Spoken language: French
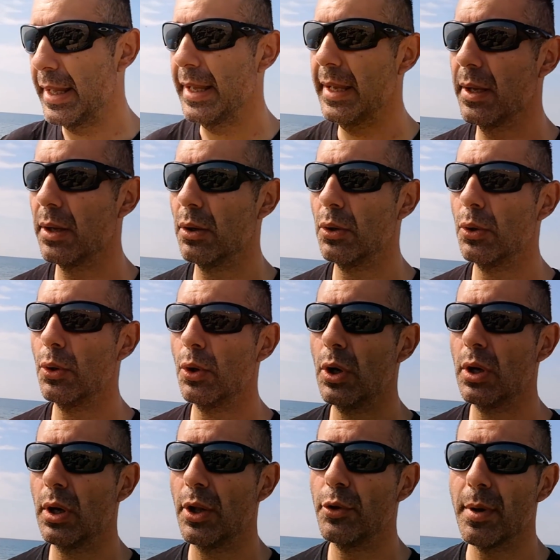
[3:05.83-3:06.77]
Et
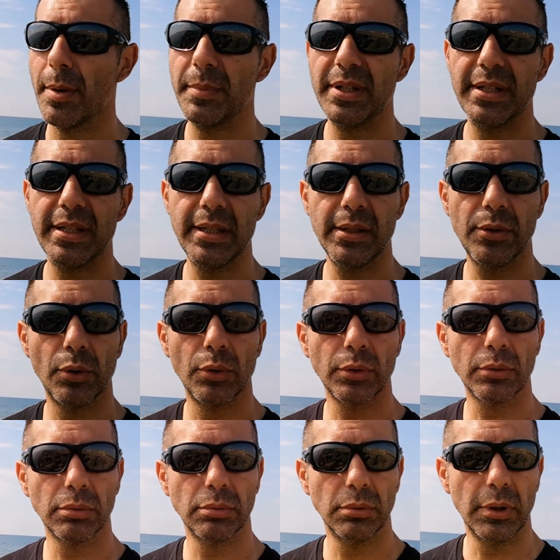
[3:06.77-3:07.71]
le, la nuit à midi,
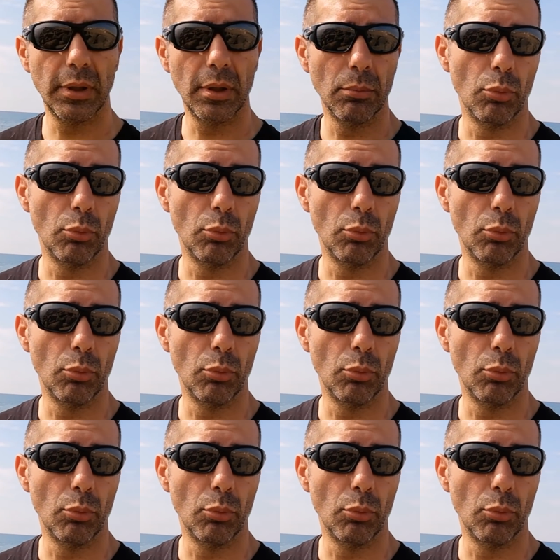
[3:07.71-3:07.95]
donc